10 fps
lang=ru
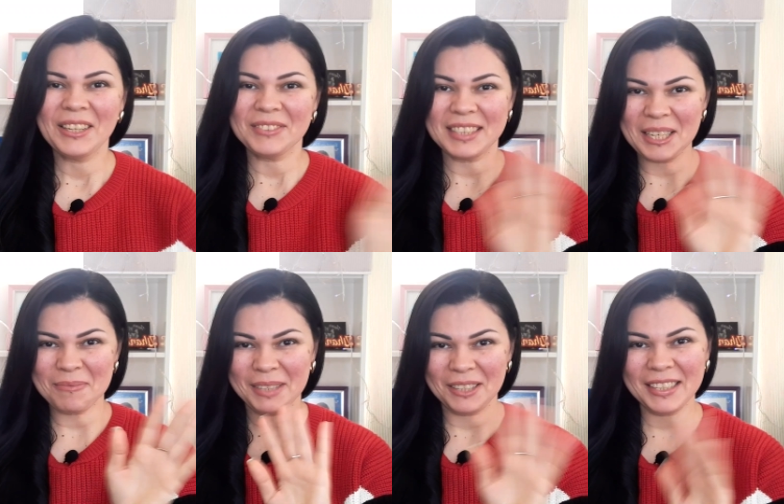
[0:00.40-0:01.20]

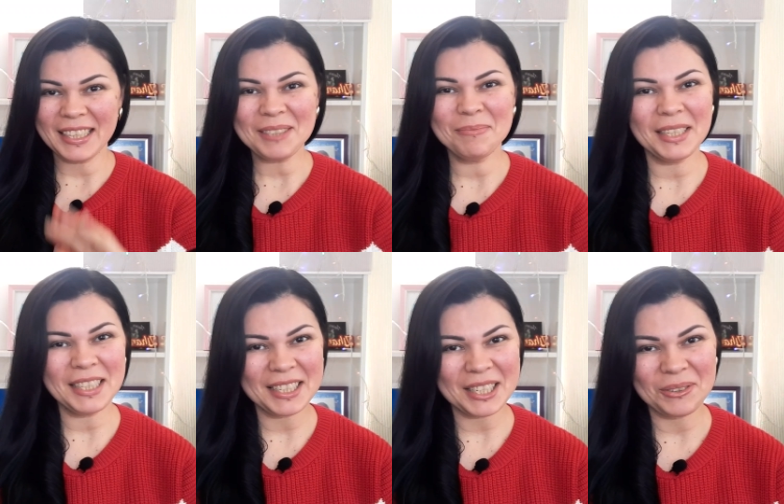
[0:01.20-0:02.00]
Всем привет!
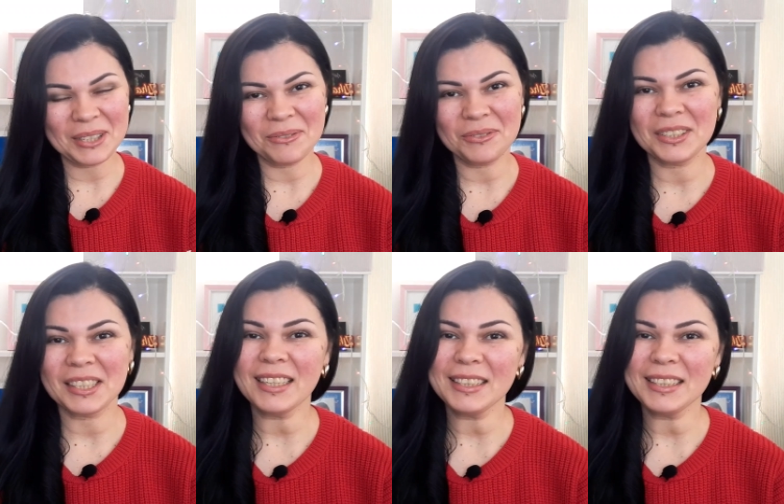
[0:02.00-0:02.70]
Меня зовут Земфира.